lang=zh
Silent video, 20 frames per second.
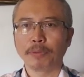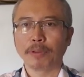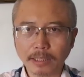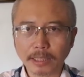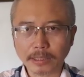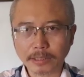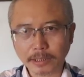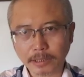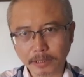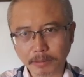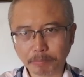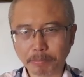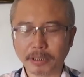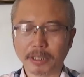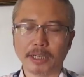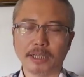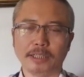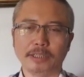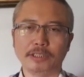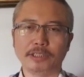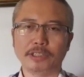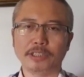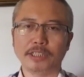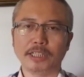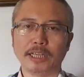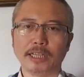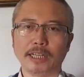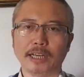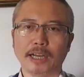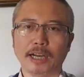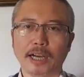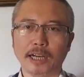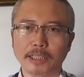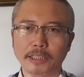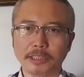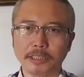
那这是不可能实现的啊！